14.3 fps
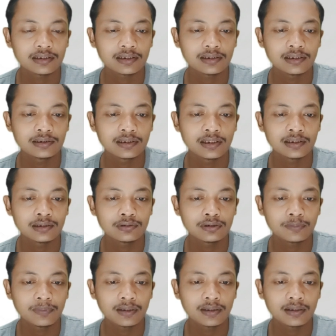settingnya yaitu di
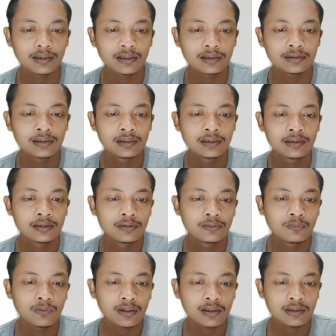bagian
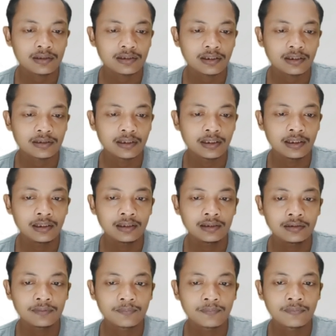wireless setting
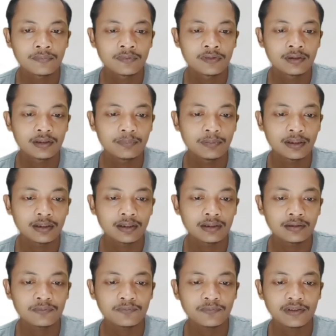di bagian
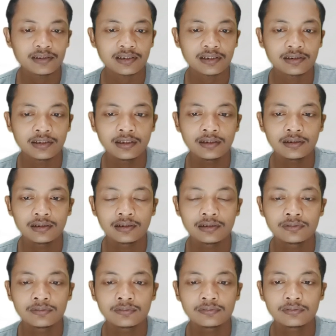advanced setting
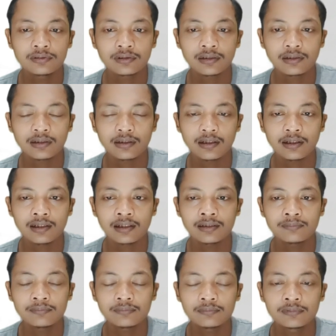itu
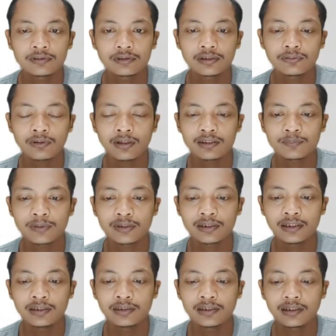kalian tentukan
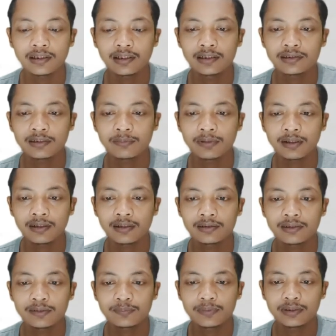seperti ini kalian samakan aja
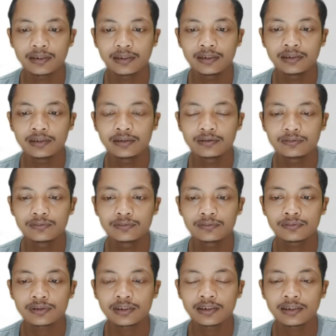seperti ini untuk
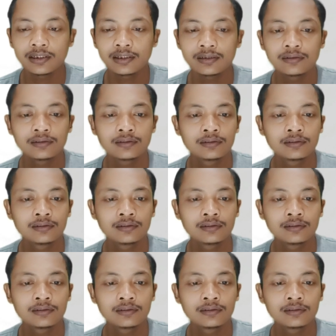setting